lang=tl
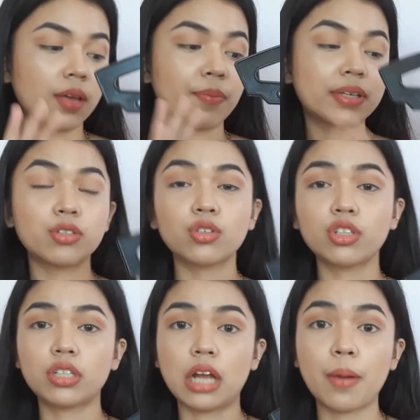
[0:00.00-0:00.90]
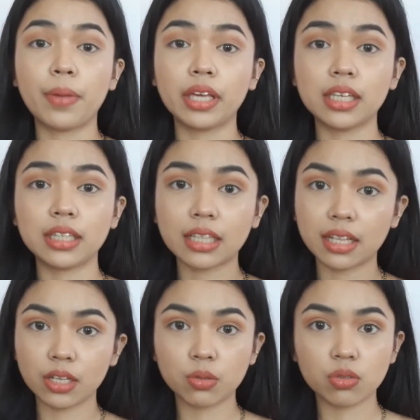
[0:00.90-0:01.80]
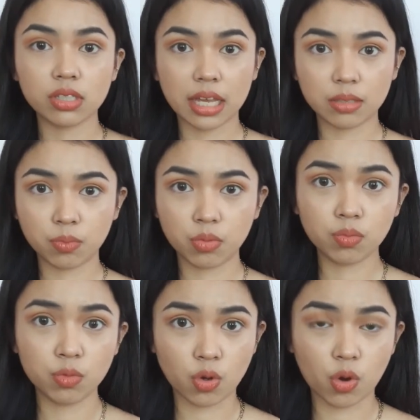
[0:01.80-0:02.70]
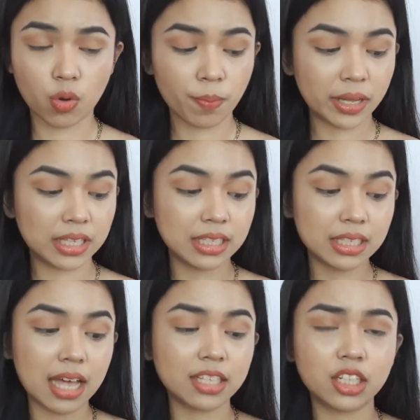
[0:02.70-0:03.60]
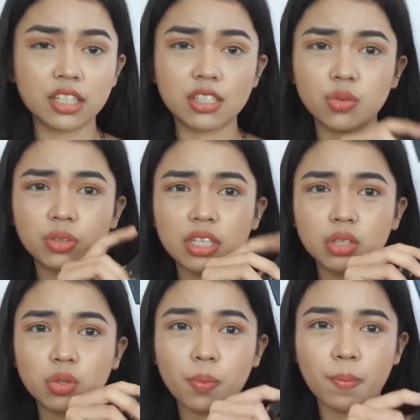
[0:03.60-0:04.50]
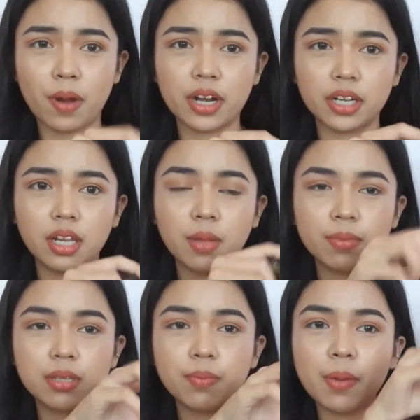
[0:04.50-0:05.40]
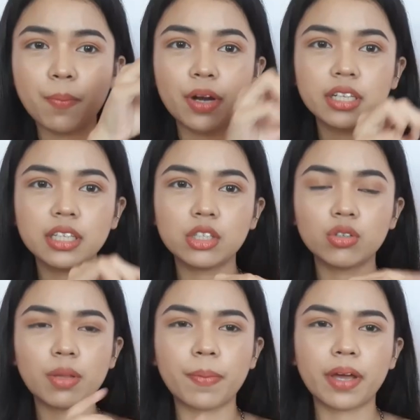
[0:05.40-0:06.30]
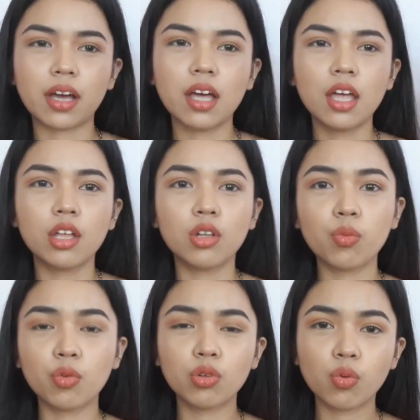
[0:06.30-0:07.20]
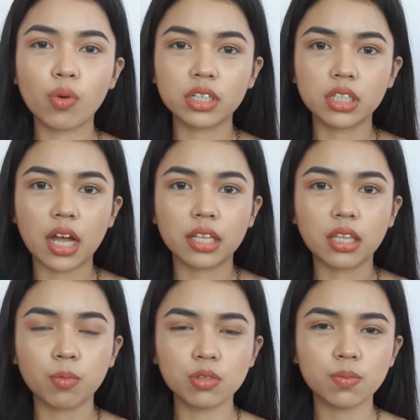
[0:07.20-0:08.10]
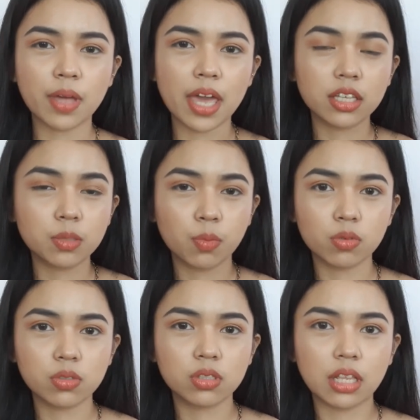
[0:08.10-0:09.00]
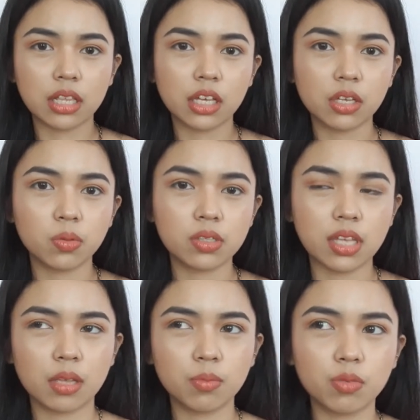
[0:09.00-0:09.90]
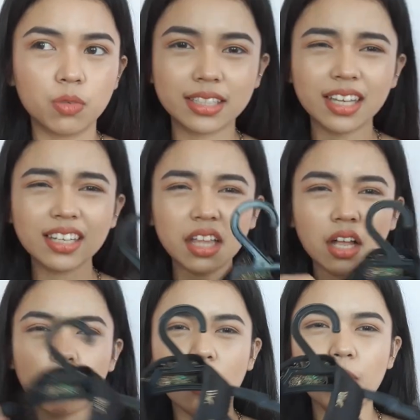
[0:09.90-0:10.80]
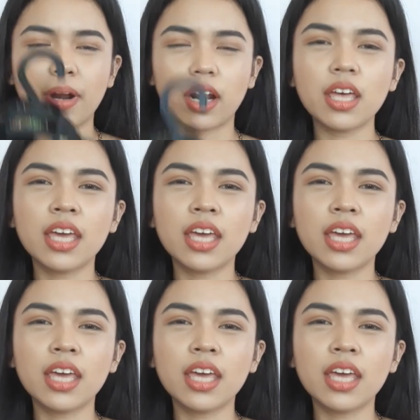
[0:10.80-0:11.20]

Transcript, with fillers: pag sinuot nyo siya, makikita talaga yung side boob nyo. Pag hindi na-adjust yung ditong part. Basta may part dito na parang lumuluwag siya, tapos may expose talaga yung side boob nyo. Kaya ang ginagawa ko, parang